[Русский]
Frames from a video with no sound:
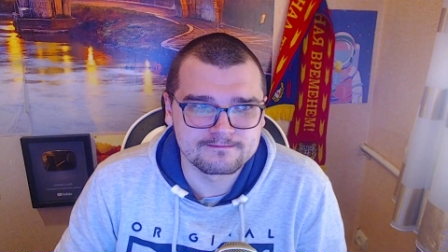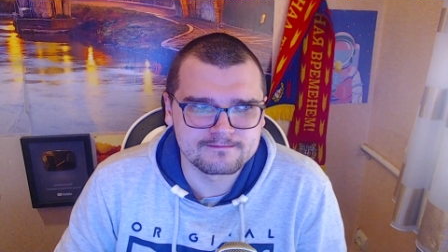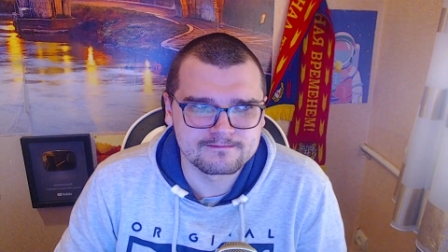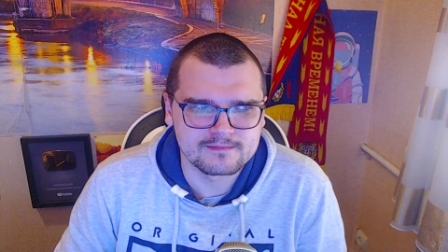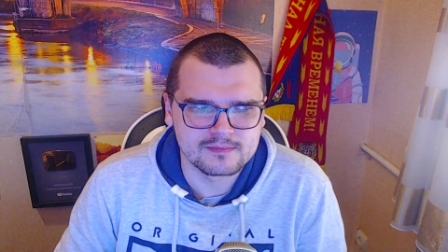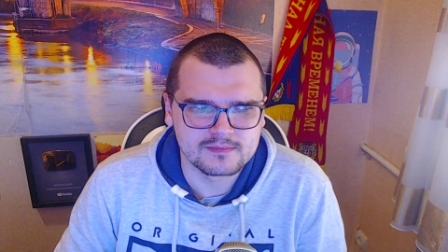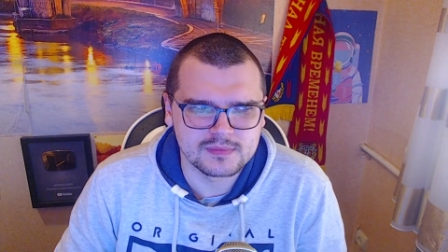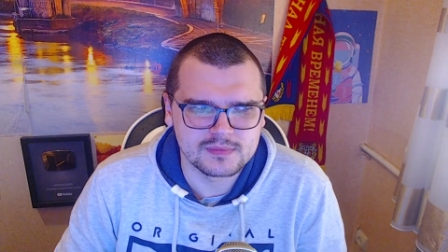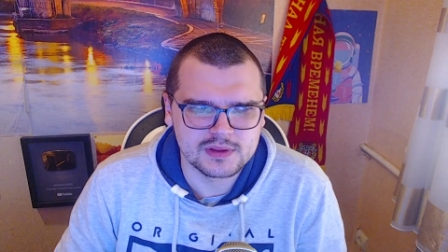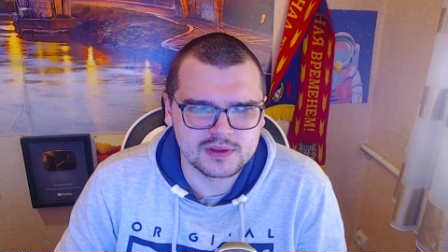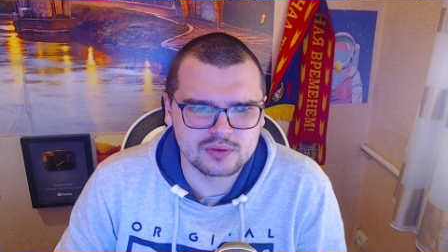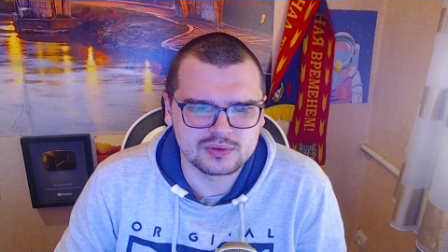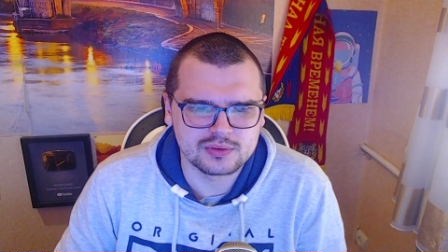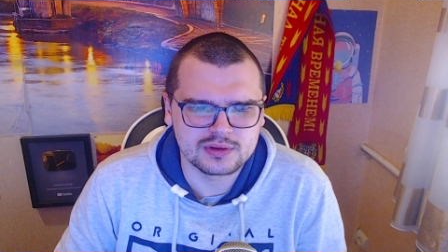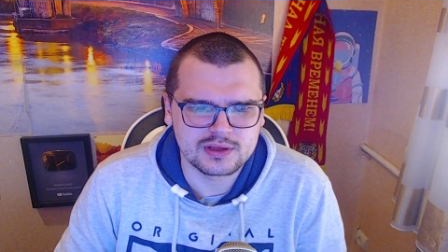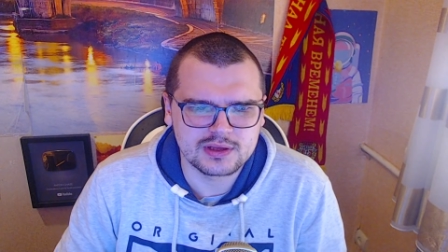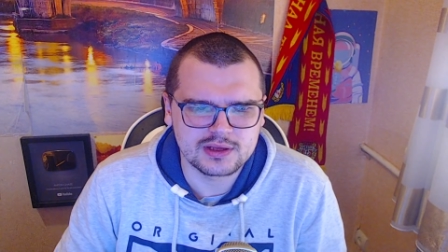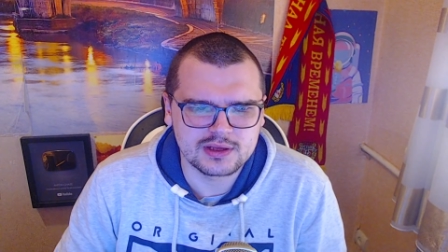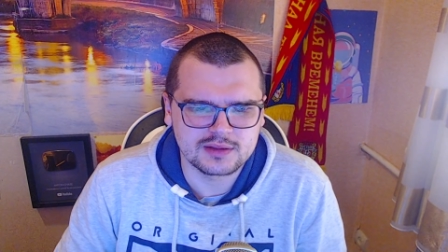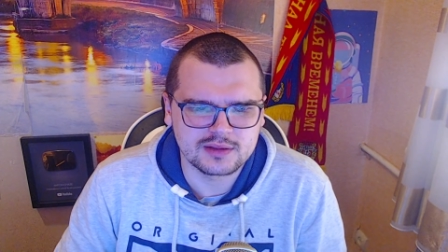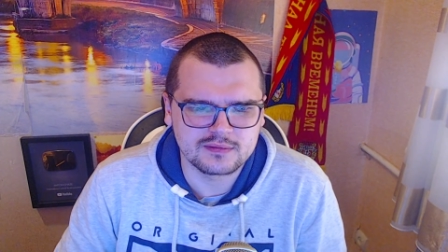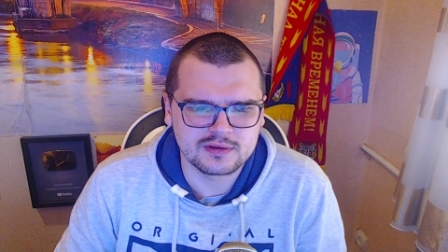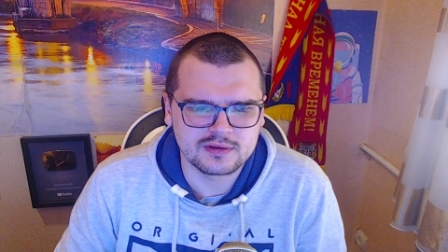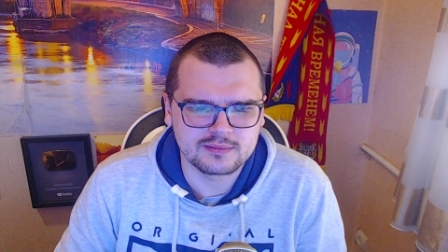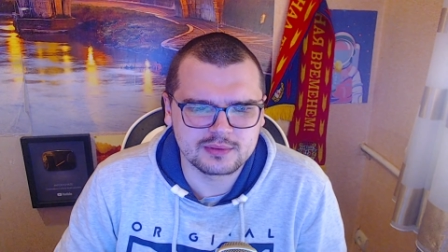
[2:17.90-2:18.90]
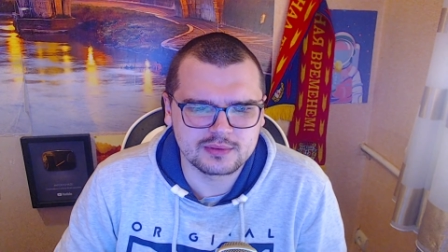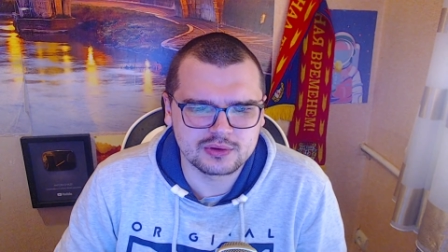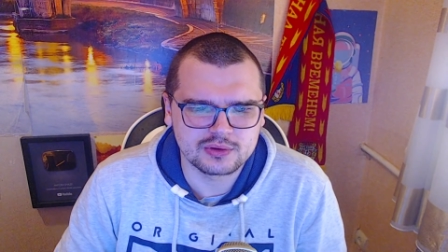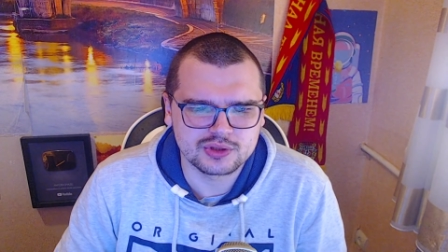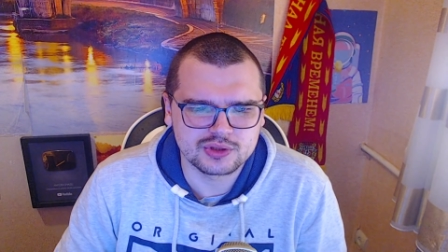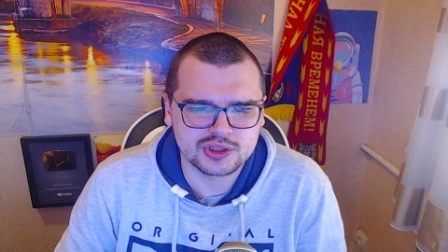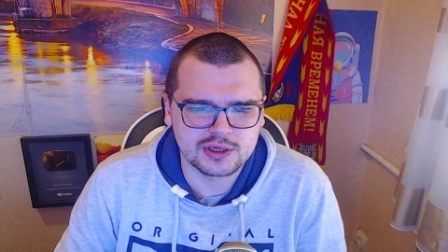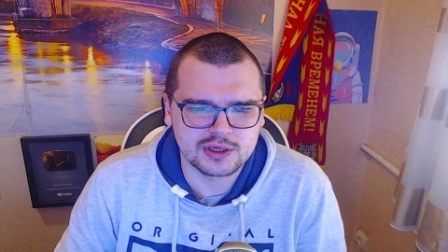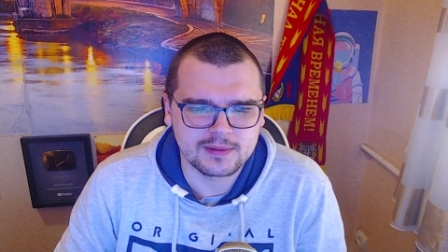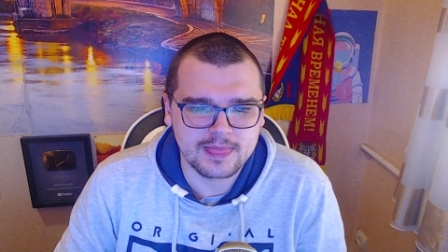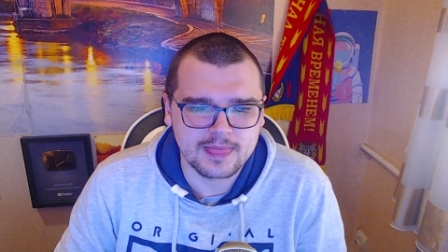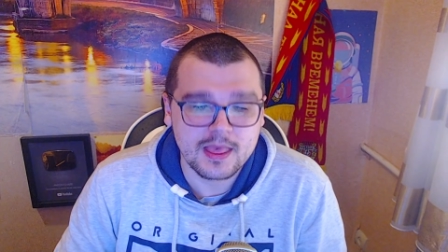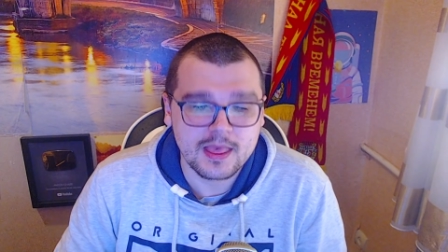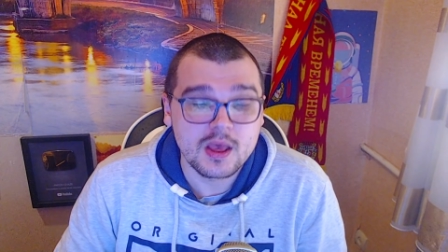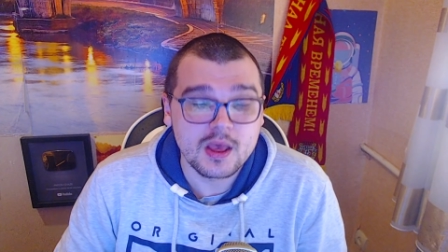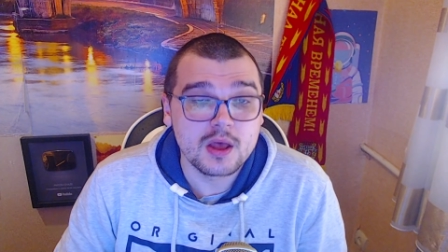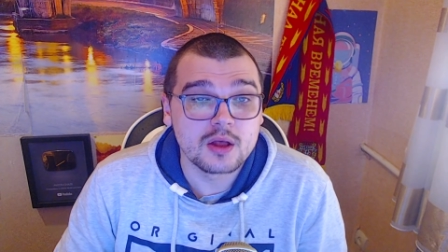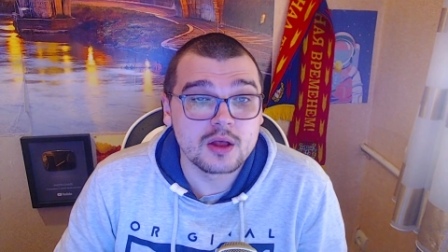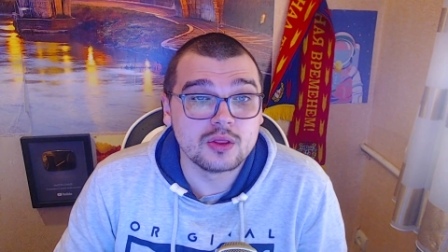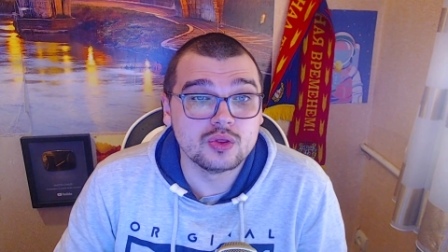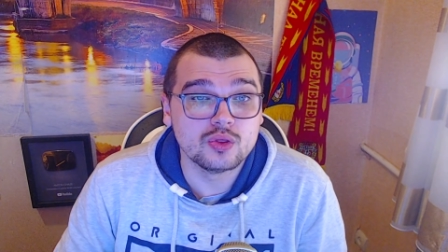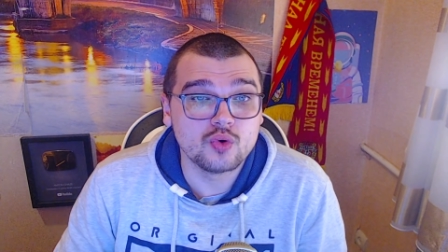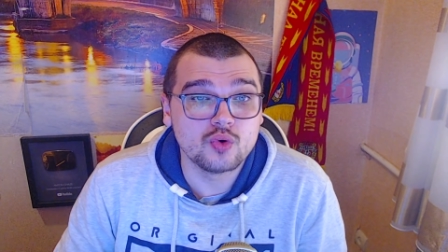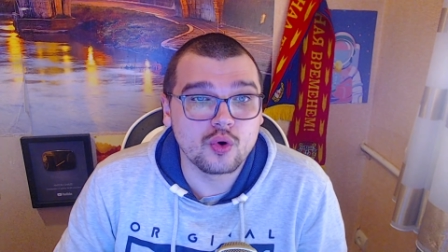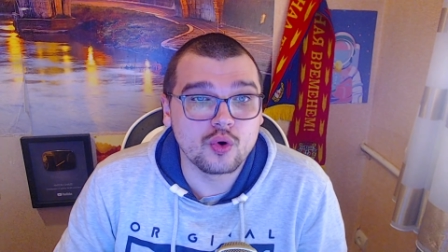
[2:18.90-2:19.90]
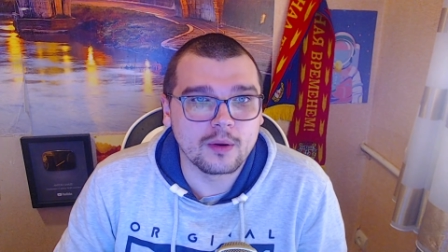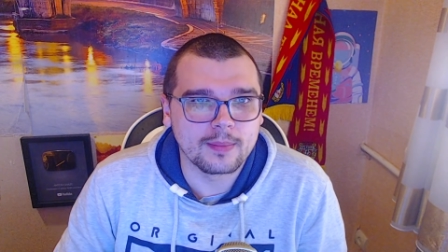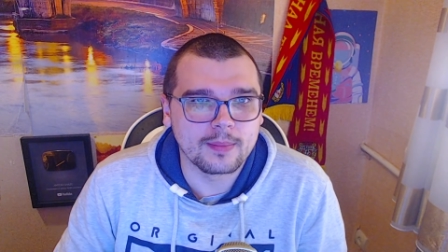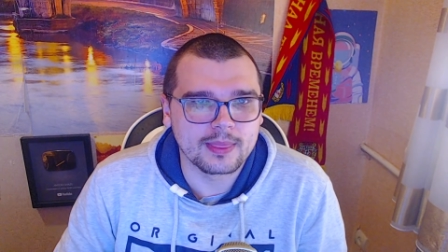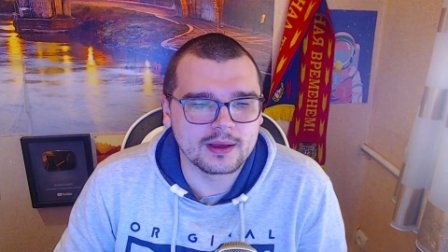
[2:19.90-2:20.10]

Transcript: Давно до этого не получал. Но